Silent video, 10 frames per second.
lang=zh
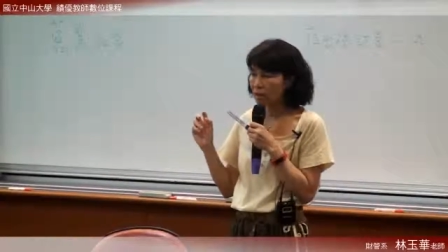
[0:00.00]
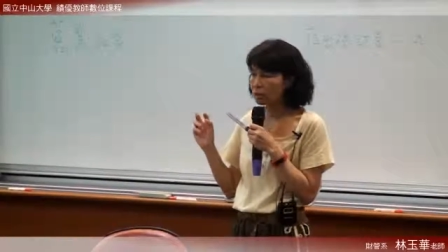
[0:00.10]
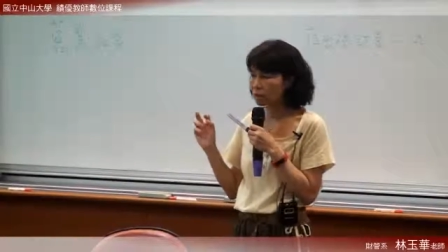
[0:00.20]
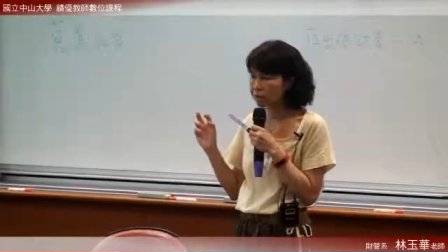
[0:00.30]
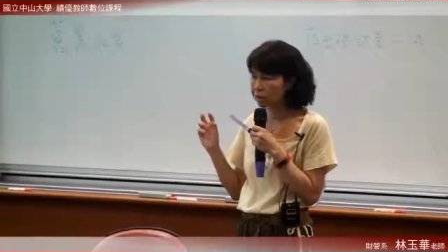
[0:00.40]
那
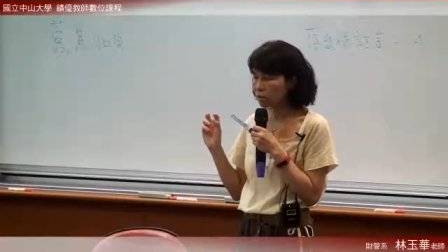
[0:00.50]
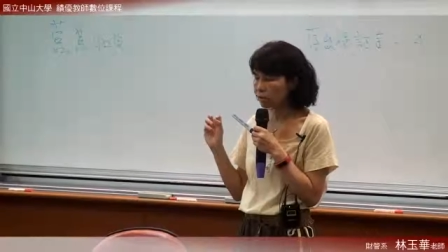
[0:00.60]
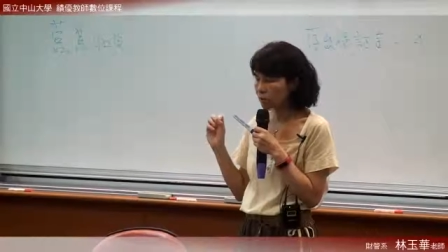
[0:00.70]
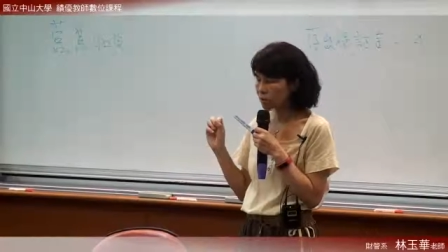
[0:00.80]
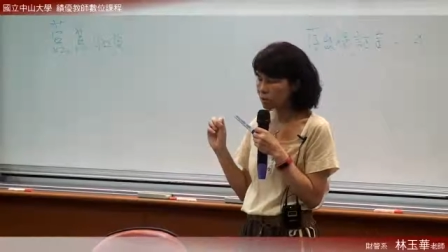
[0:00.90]
我之前
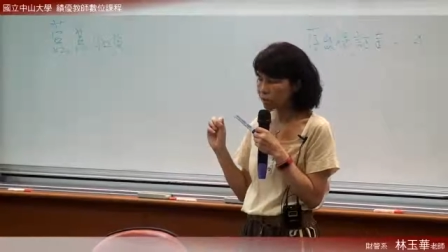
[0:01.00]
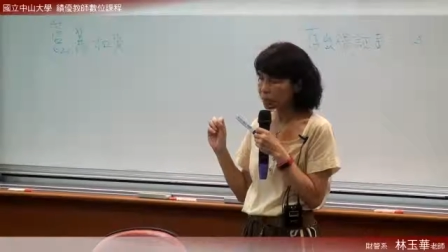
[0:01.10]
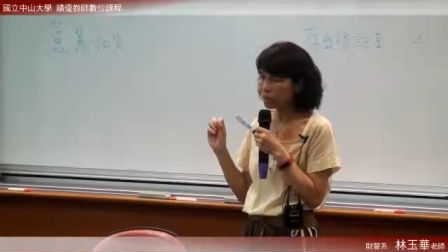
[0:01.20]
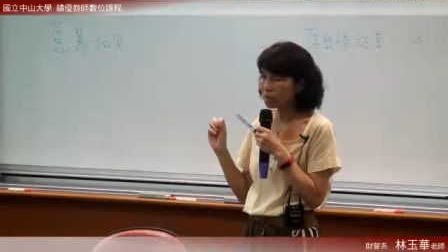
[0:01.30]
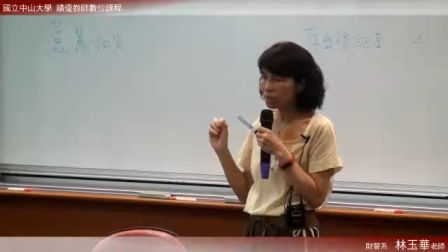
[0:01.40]
有一次不知
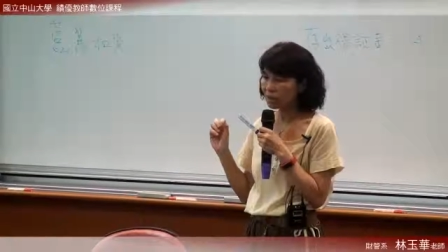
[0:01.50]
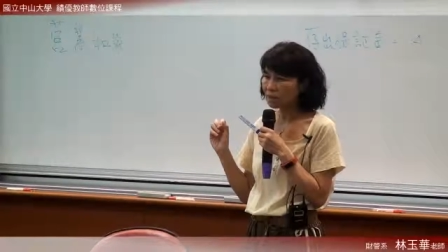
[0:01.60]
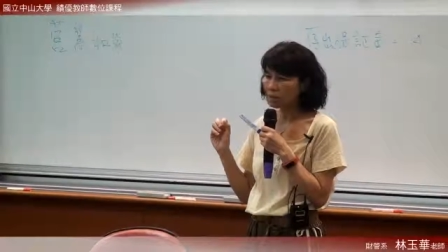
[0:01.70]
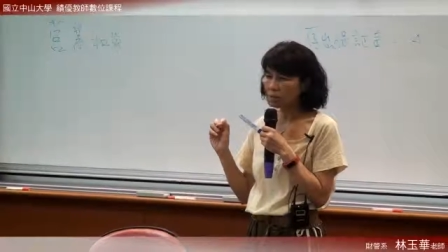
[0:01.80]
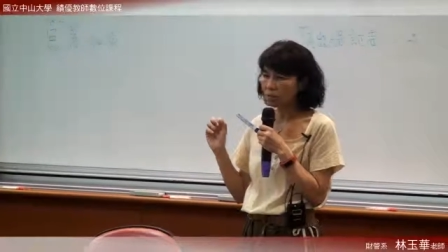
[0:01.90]
道听谁
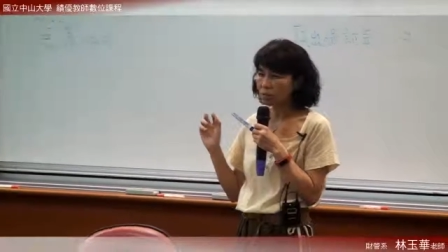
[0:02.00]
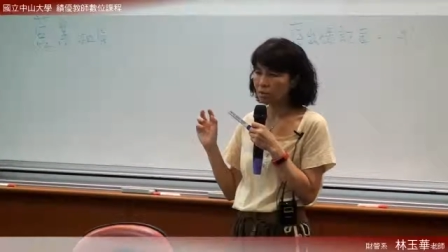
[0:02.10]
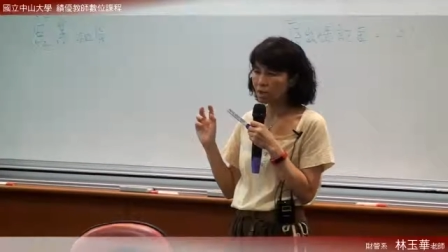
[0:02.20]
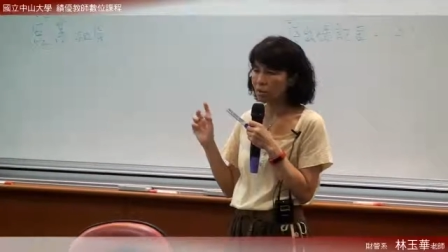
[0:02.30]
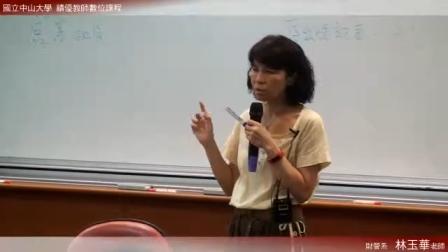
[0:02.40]
讲，我
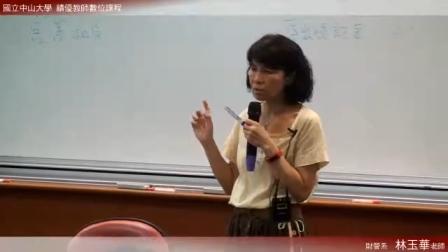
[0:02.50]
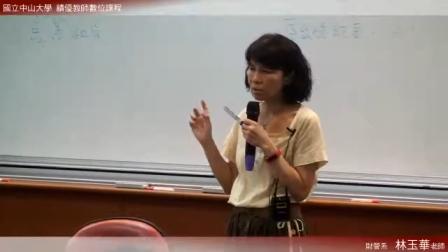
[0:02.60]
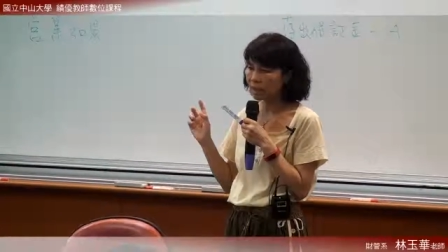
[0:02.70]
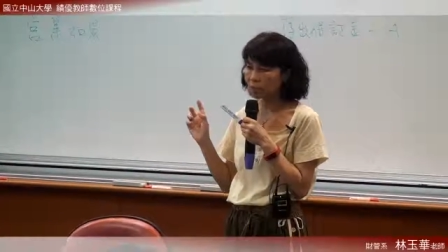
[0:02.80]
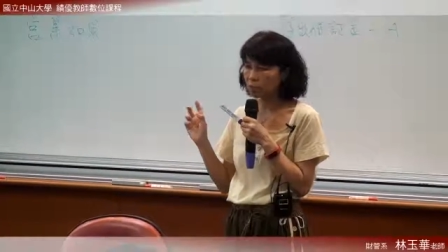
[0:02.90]
当时候
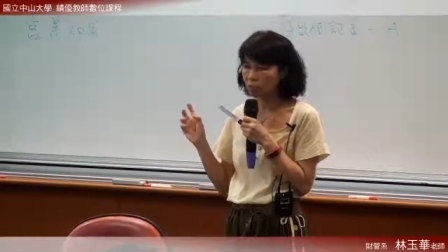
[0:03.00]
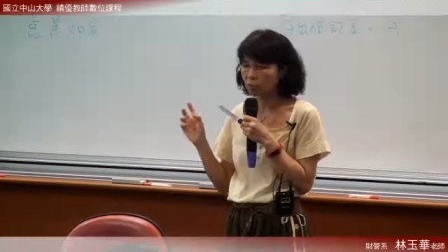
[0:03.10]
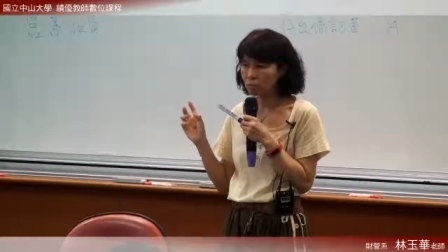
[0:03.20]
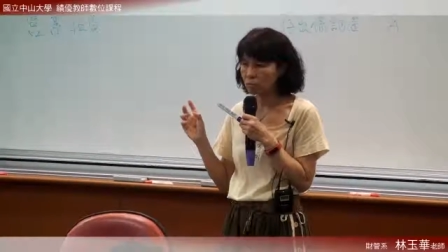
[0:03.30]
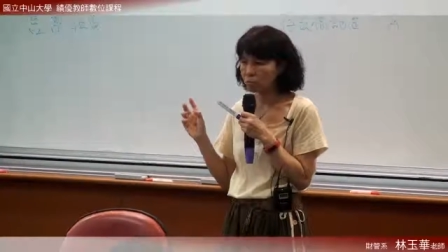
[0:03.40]
他
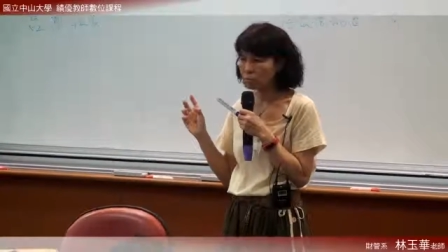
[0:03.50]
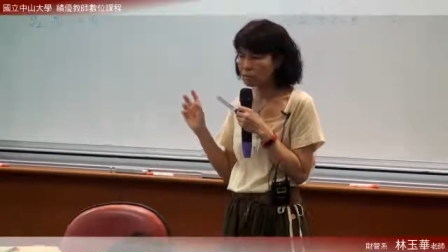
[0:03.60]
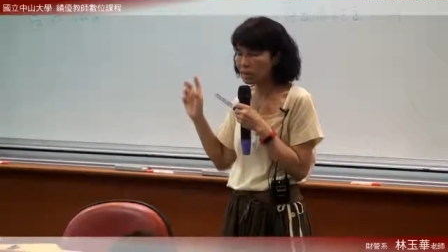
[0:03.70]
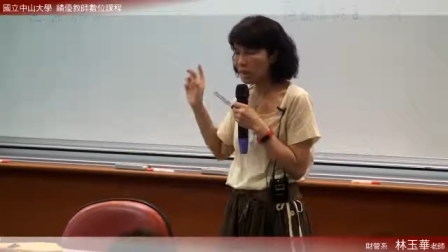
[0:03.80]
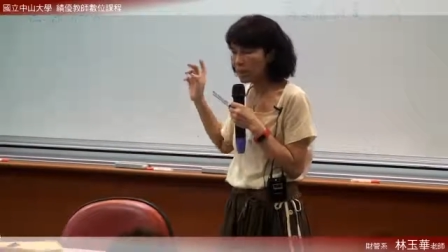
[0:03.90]
租
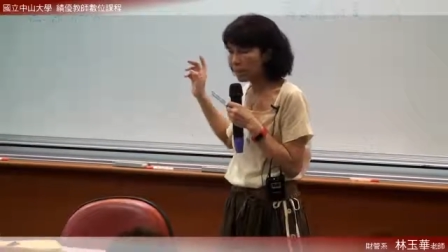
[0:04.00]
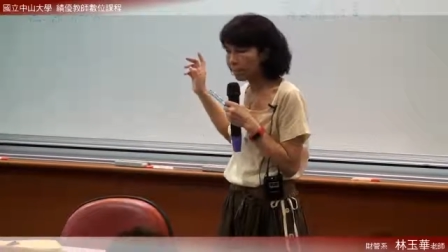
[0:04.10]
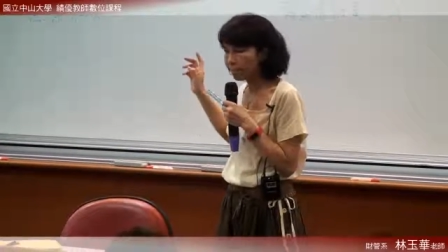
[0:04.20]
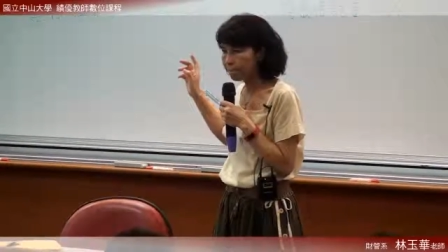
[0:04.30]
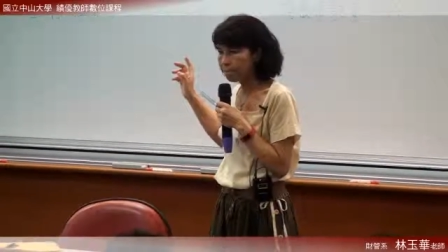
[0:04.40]

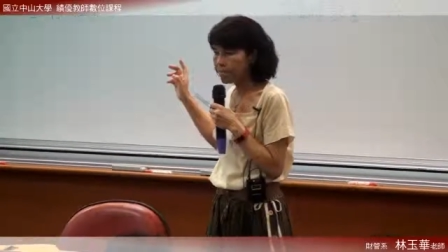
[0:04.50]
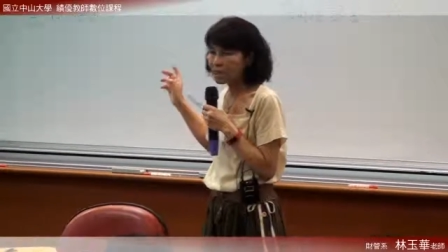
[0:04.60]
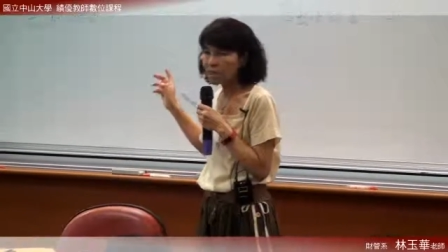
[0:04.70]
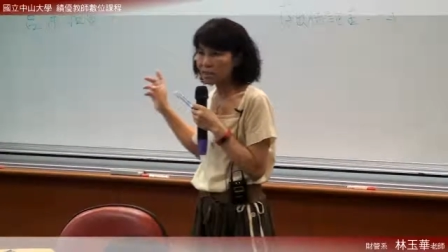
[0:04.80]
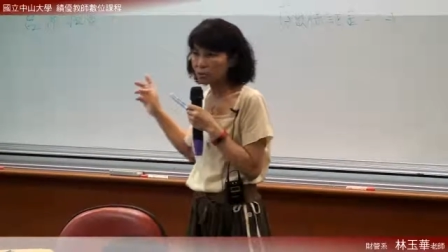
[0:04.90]
在
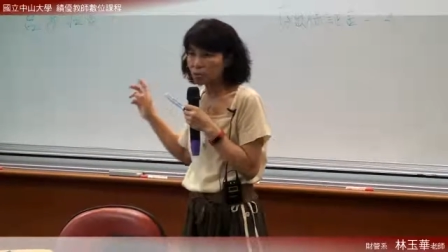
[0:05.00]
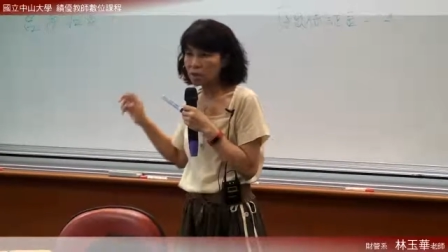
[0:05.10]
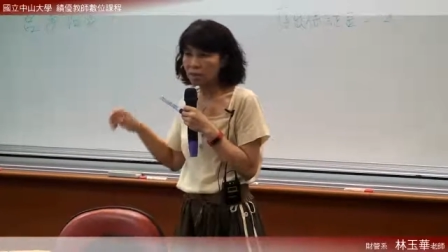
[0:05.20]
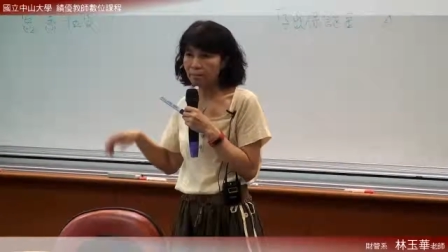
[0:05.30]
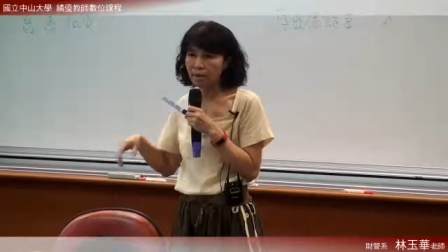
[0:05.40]
盐城区
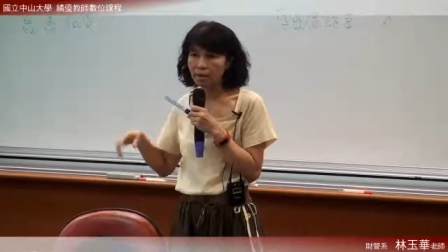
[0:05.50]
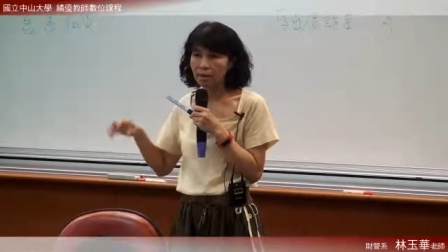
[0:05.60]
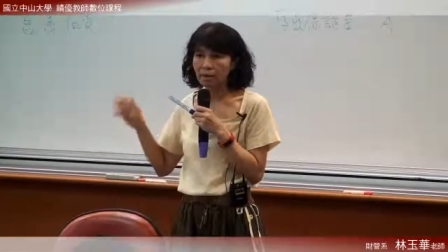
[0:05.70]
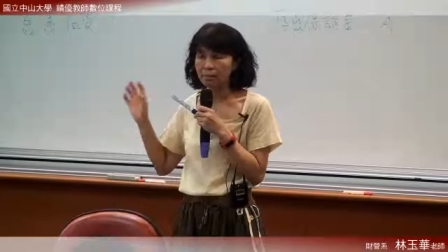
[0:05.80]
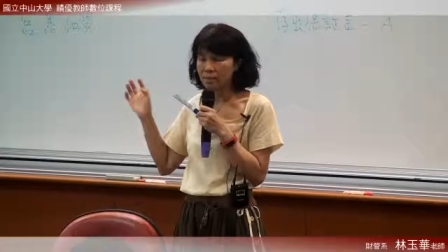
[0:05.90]
那边，
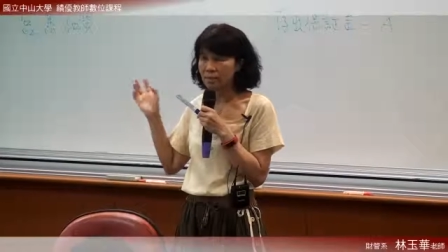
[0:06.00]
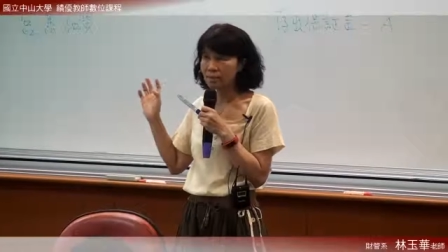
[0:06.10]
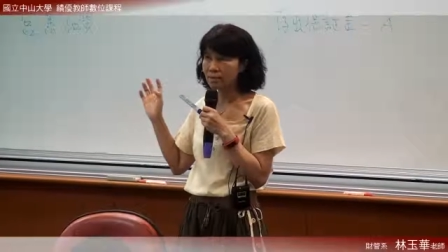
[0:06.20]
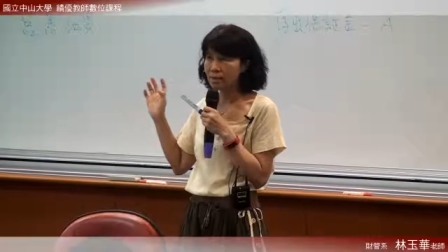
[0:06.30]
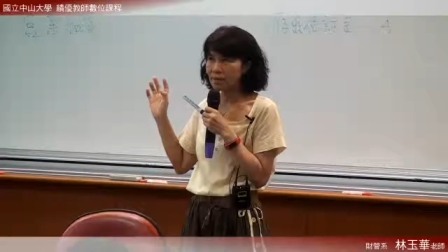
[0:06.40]
他
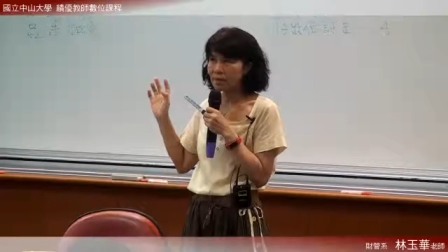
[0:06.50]
是